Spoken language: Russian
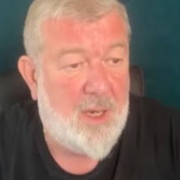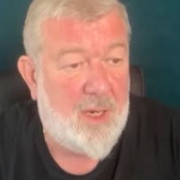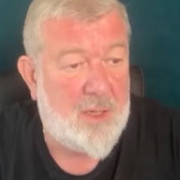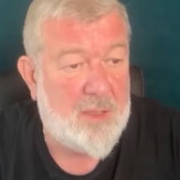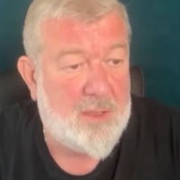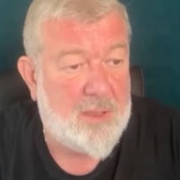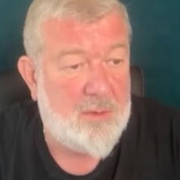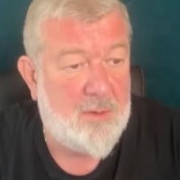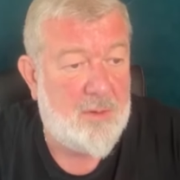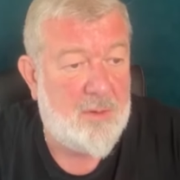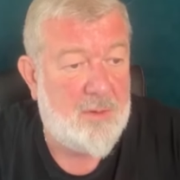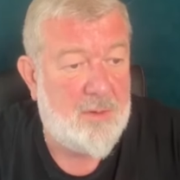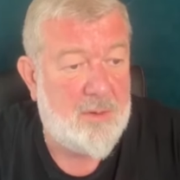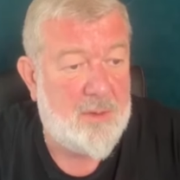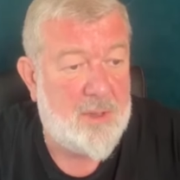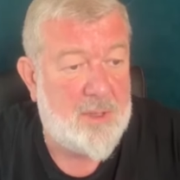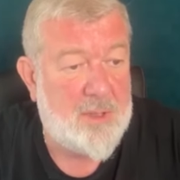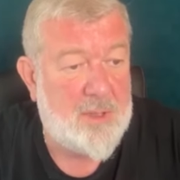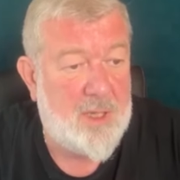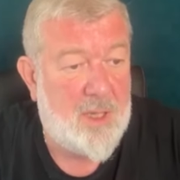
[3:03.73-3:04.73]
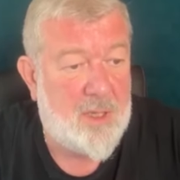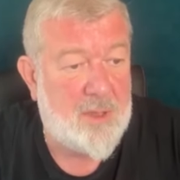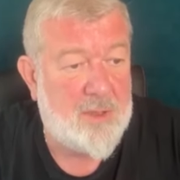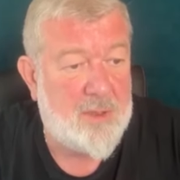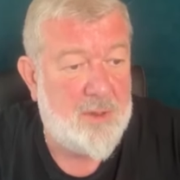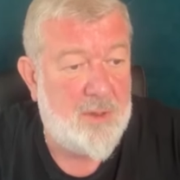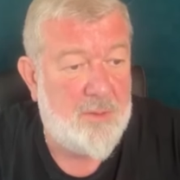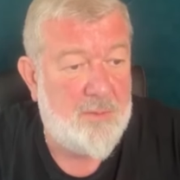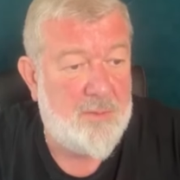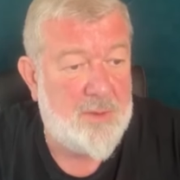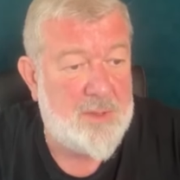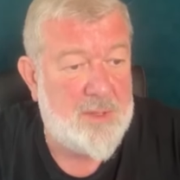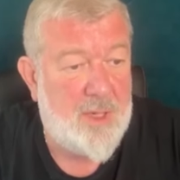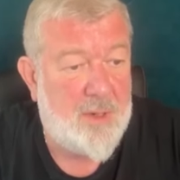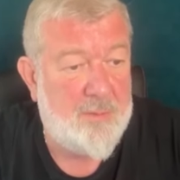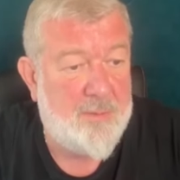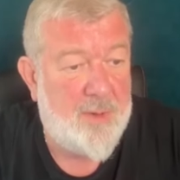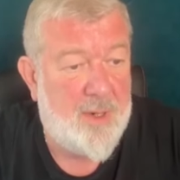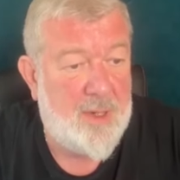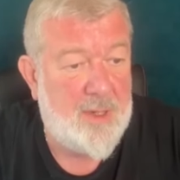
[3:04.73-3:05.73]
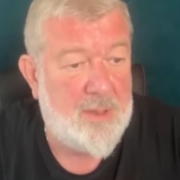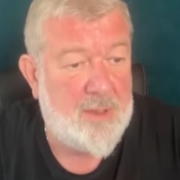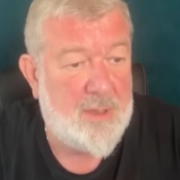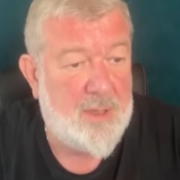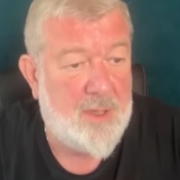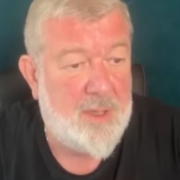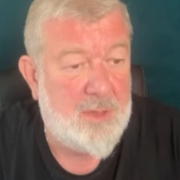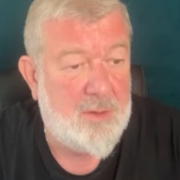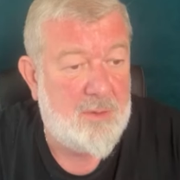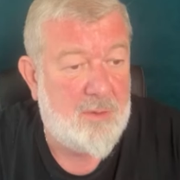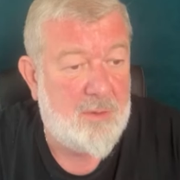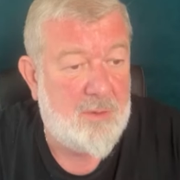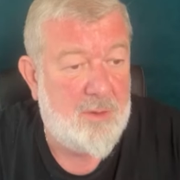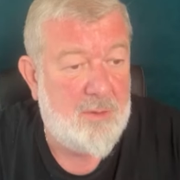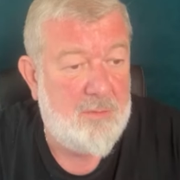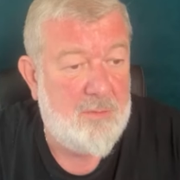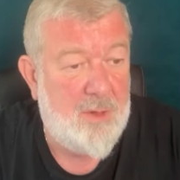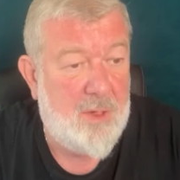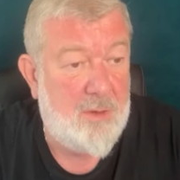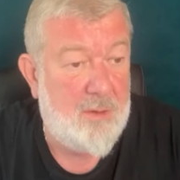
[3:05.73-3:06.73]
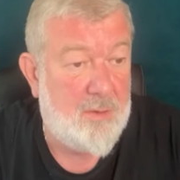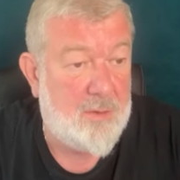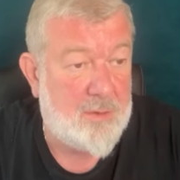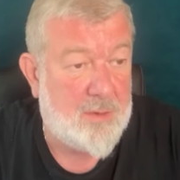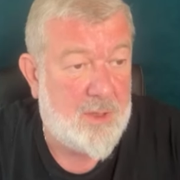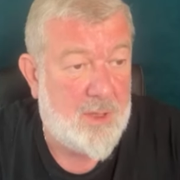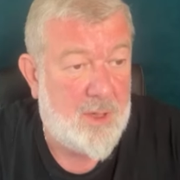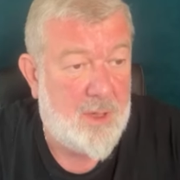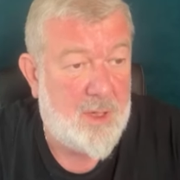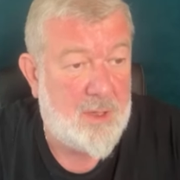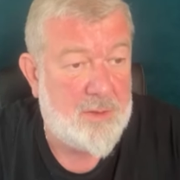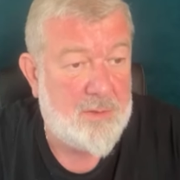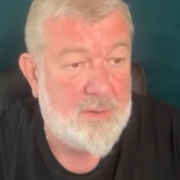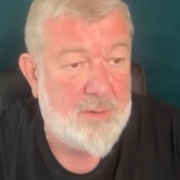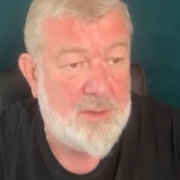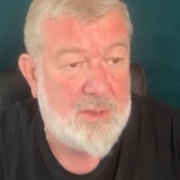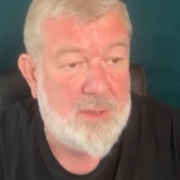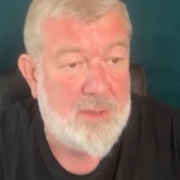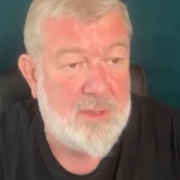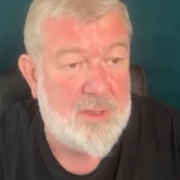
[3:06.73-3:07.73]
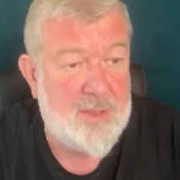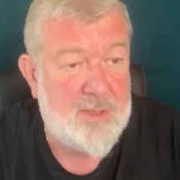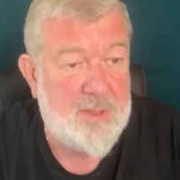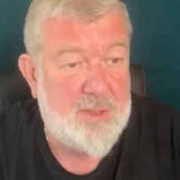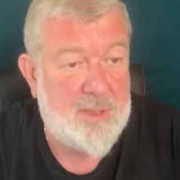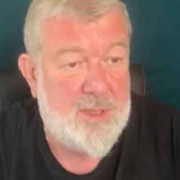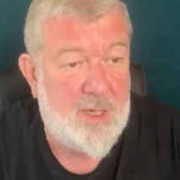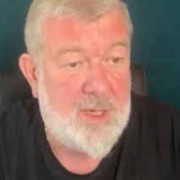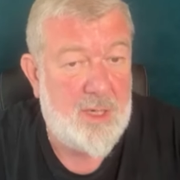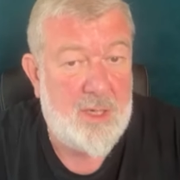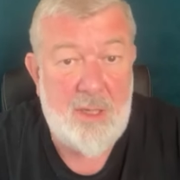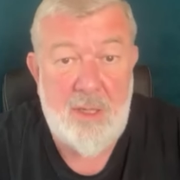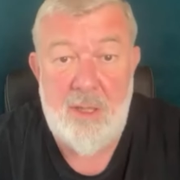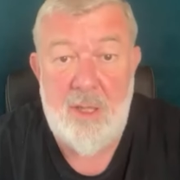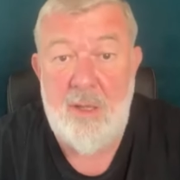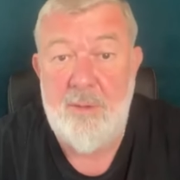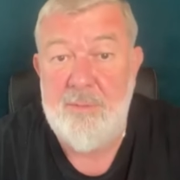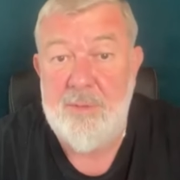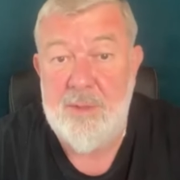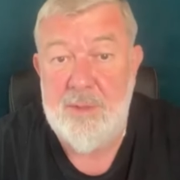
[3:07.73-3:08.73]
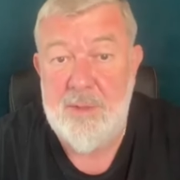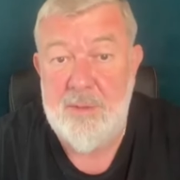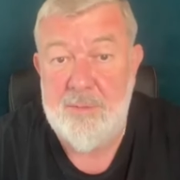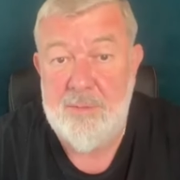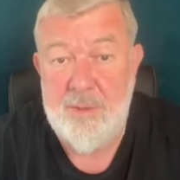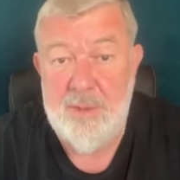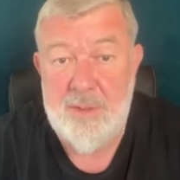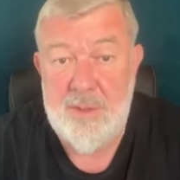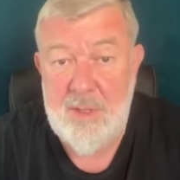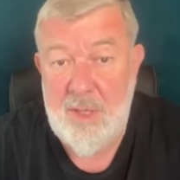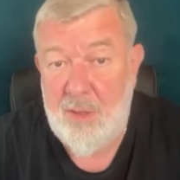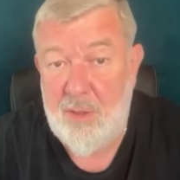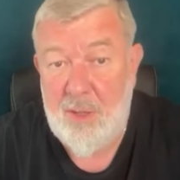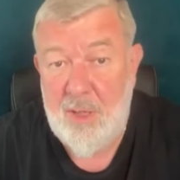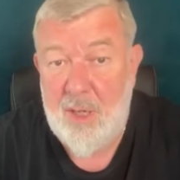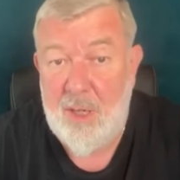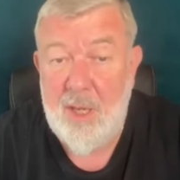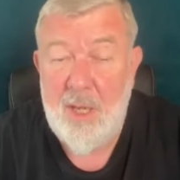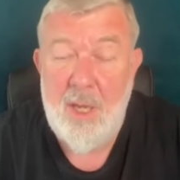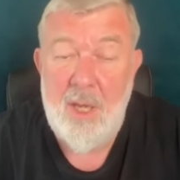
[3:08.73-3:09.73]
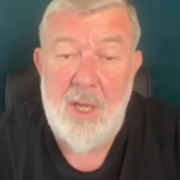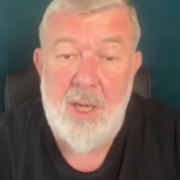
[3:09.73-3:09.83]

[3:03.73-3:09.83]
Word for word: что он рассказал, что его замполит кинул на миллион, хорошо еще не застрелил, обычно после того, как